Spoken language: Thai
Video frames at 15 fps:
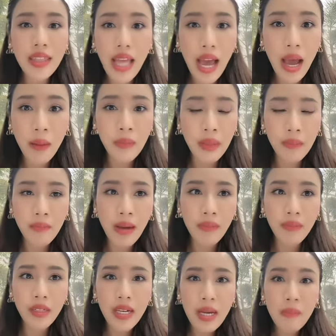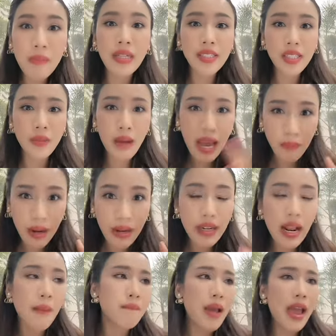หน้าตาเหมือนแบบเหมือนสะพานพ
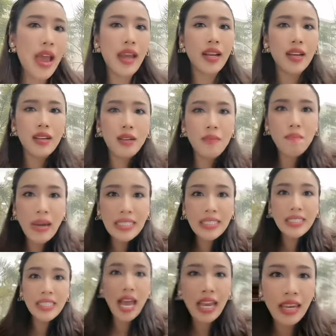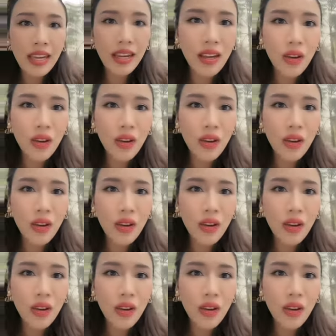ระรามแปดมั่นใจ